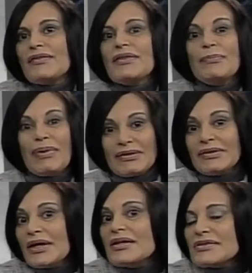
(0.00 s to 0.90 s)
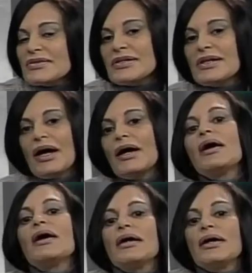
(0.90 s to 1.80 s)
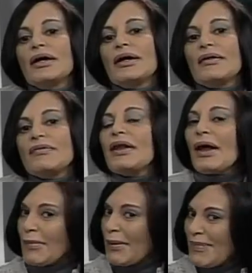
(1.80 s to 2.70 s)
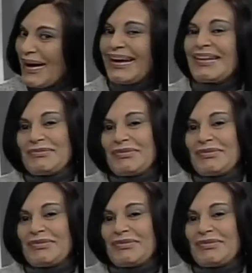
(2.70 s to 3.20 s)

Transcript: dependencia de la mamá,